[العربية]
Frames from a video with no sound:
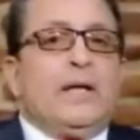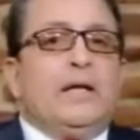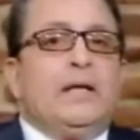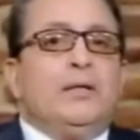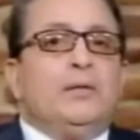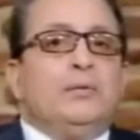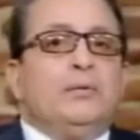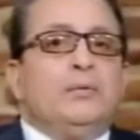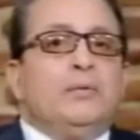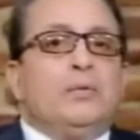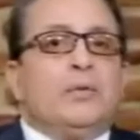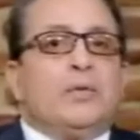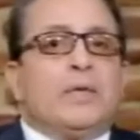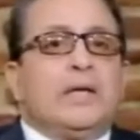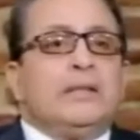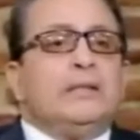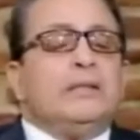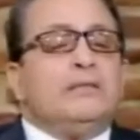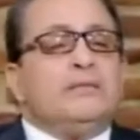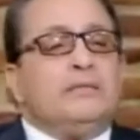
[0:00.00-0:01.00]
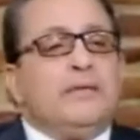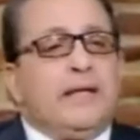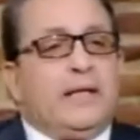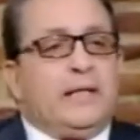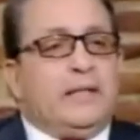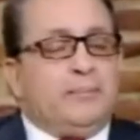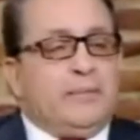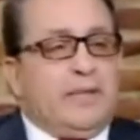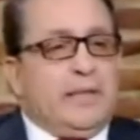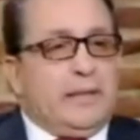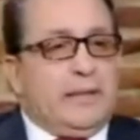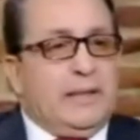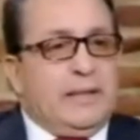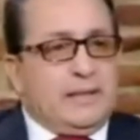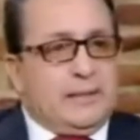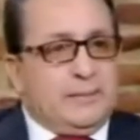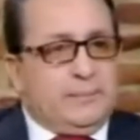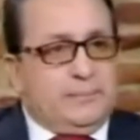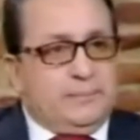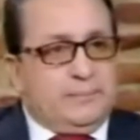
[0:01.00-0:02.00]
انه رد فعل من
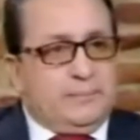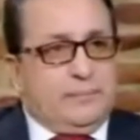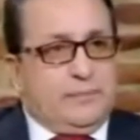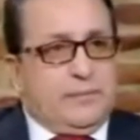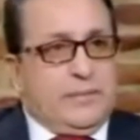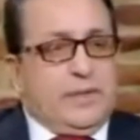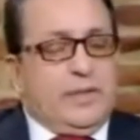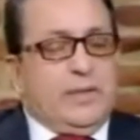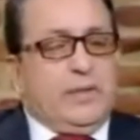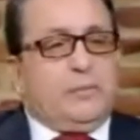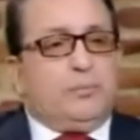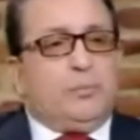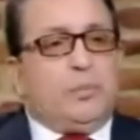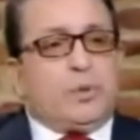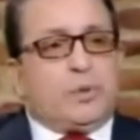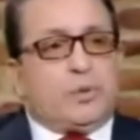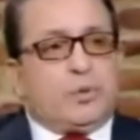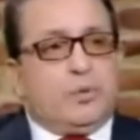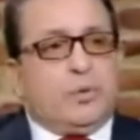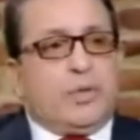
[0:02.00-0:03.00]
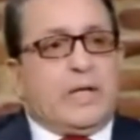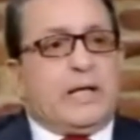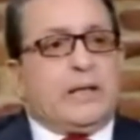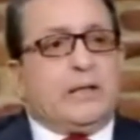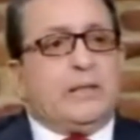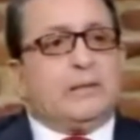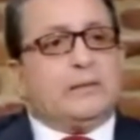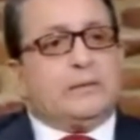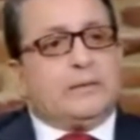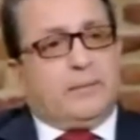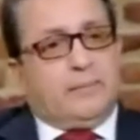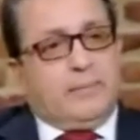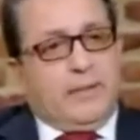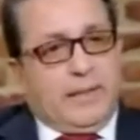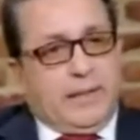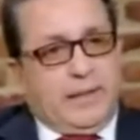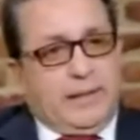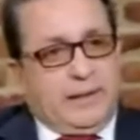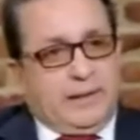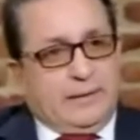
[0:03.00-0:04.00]
الجسم بصورة غير
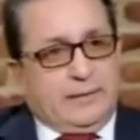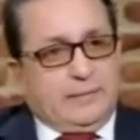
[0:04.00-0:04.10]
طبيعية